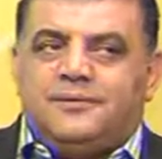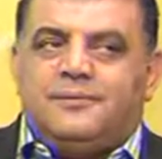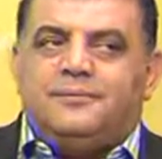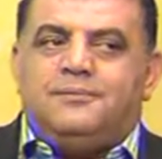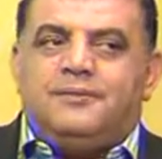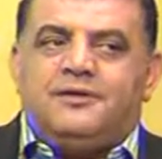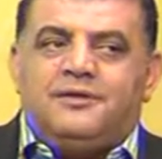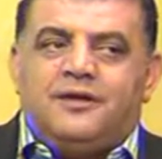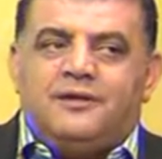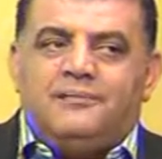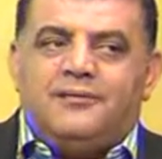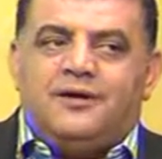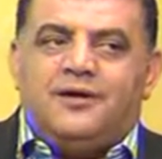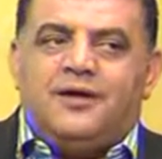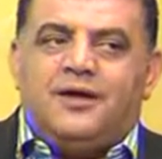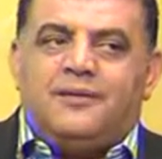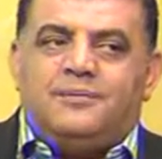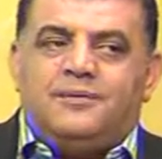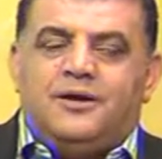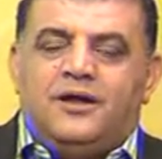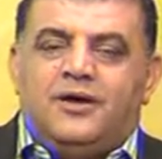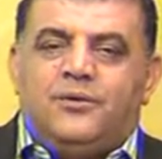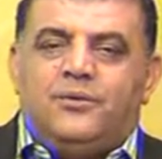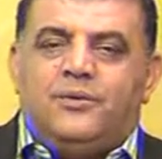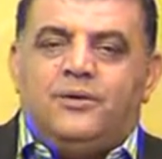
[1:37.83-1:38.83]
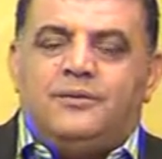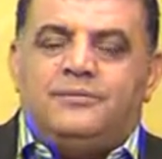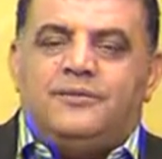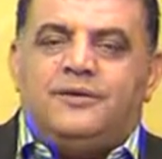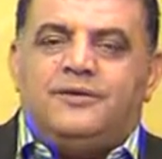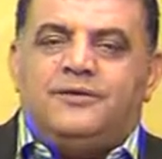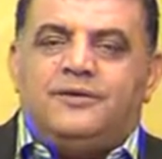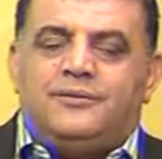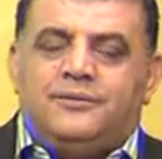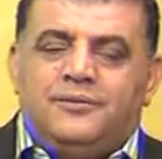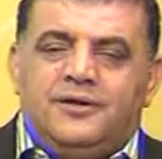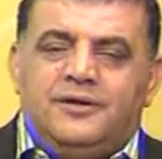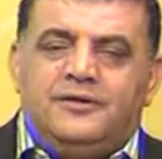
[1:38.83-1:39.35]
مثل ما راح بالاول
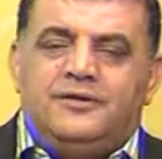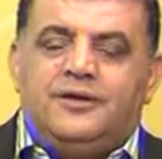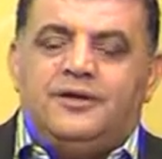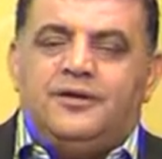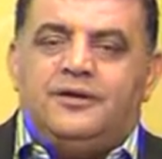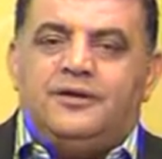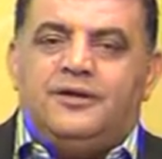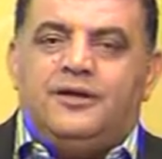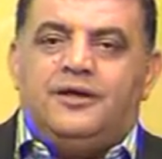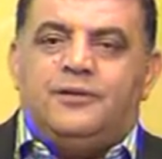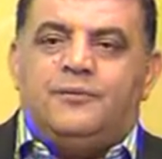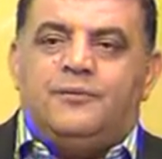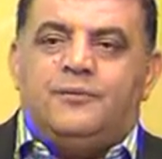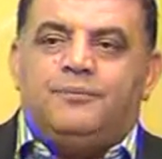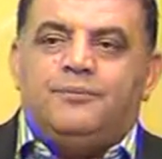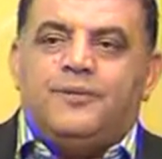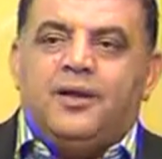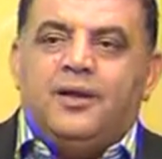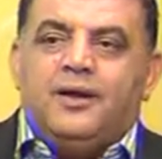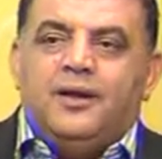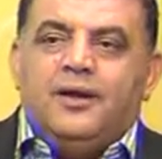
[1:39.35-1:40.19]
مره بنقدر نقيمهم